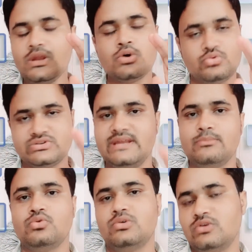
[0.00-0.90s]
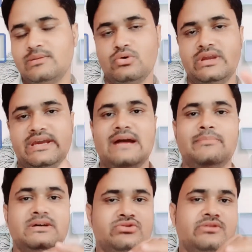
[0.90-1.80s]
उसने उन्होंने बोले कि
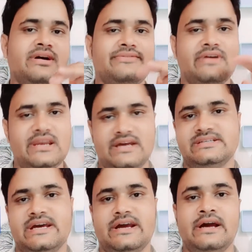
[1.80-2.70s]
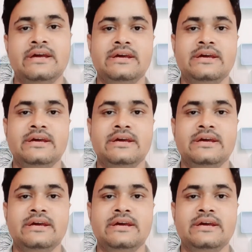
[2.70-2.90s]
आपका जो है वाईफाई लग जाएगा